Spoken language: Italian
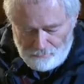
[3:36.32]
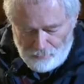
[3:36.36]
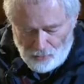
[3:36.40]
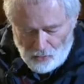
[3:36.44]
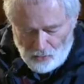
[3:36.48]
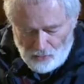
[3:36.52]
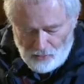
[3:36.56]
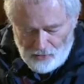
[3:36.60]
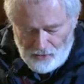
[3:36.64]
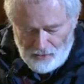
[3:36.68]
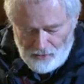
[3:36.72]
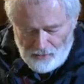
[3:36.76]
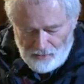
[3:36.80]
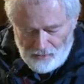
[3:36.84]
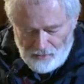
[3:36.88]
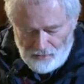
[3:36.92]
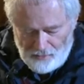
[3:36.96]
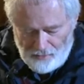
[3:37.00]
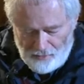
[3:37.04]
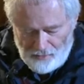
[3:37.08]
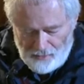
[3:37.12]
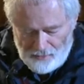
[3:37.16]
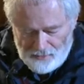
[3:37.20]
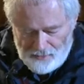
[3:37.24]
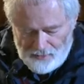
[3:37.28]
Poi,
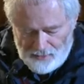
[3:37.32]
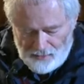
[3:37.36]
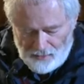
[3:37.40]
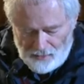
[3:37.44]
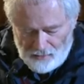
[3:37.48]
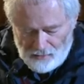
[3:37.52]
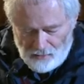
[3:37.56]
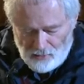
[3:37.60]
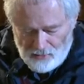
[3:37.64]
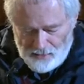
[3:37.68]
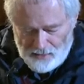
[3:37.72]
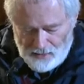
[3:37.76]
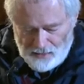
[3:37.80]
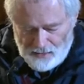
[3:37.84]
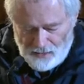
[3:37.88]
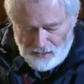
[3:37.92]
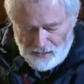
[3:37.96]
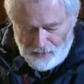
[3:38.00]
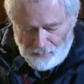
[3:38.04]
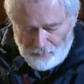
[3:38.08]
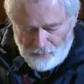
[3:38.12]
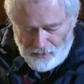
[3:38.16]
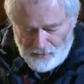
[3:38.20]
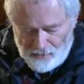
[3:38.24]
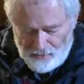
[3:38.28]
rialzatosi
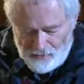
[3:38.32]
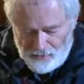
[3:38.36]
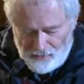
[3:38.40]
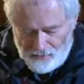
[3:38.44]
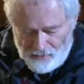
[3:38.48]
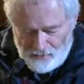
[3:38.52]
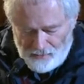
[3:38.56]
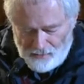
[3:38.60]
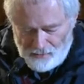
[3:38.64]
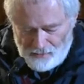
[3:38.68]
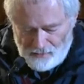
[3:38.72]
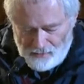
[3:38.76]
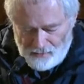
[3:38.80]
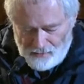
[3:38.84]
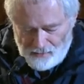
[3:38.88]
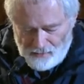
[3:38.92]
dalla preghiera,